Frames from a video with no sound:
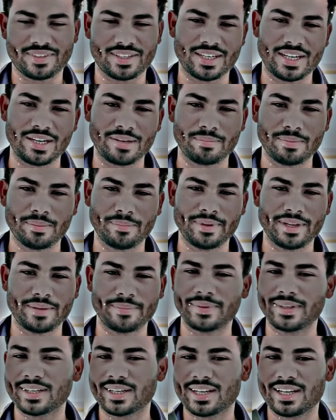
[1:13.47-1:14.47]
আরভাবে
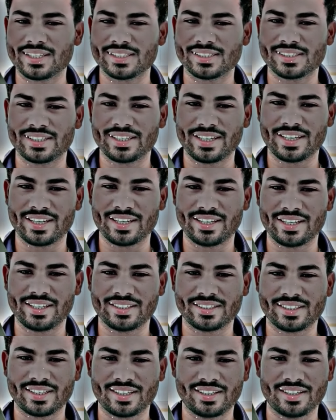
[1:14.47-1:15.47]
আমার কাছ থেকে
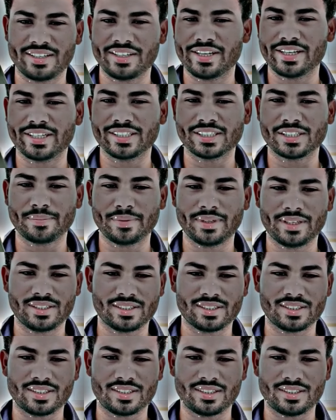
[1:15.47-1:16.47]
এইটা নিয়ে যাবে
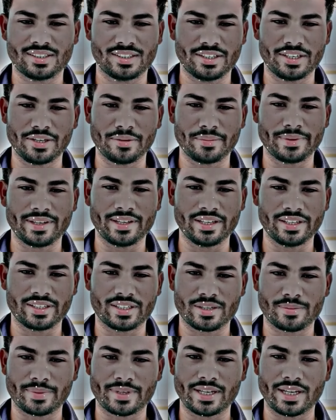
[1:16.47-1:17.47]
এটা নেবে না
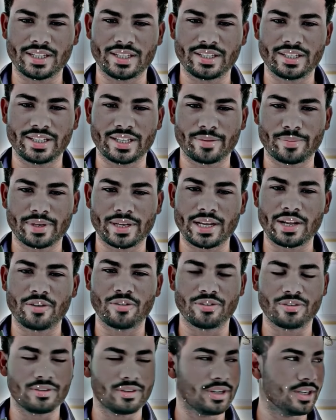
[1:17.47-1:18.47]
এটা আমার হাতে থাকবে
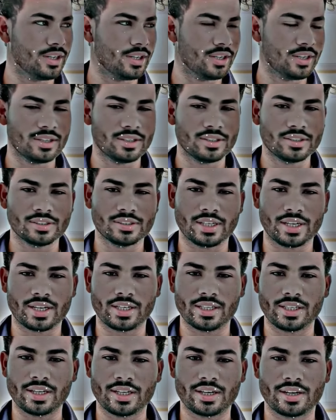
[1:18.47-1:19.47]
কারণ
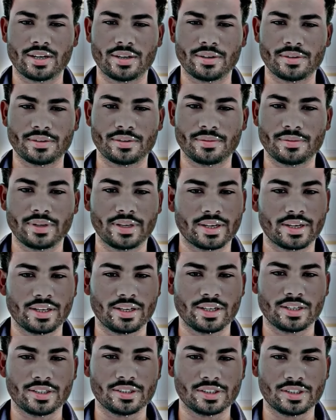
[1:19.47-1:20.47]
জায়গায় জায়গায়
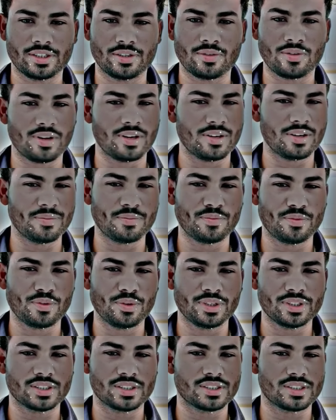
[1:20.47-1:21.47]
এখানের যে রয়্যাল পুলিশ
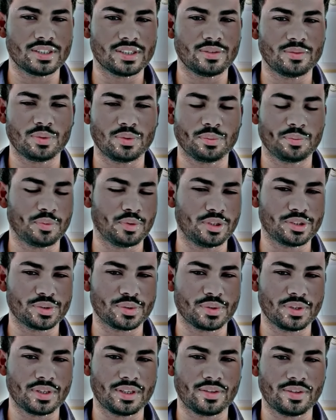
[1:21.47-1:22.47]
আছে ওই
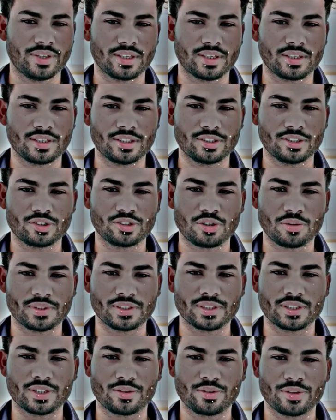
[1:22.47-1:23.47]
পুলিশগুলো অনেক
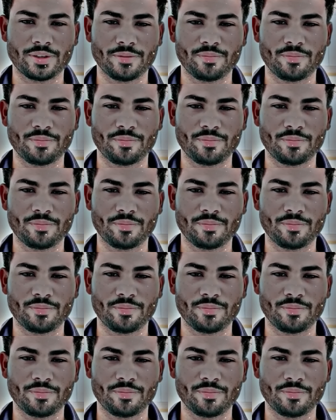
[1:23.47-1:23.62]
সমস্যা করে